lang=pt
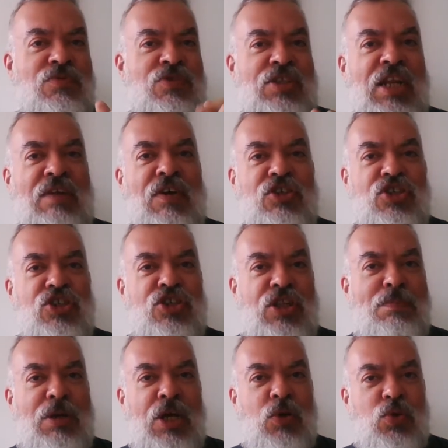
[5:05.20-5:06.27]

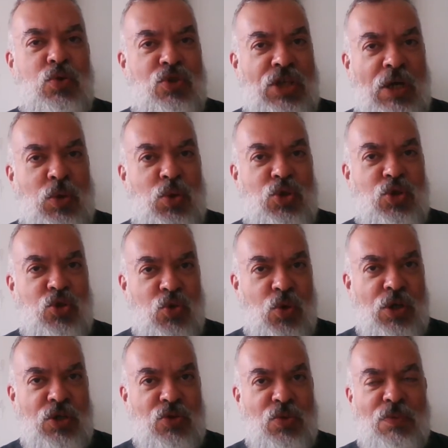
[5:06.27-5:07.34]
escravagista branco do século
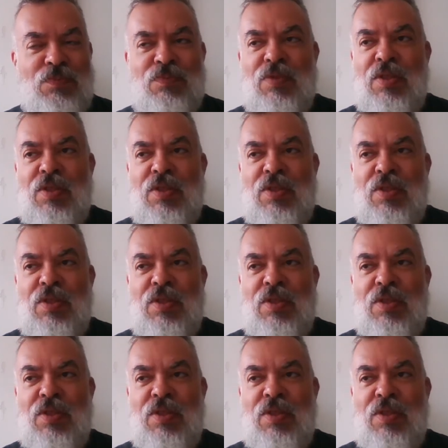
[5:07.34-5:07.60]
XVIII,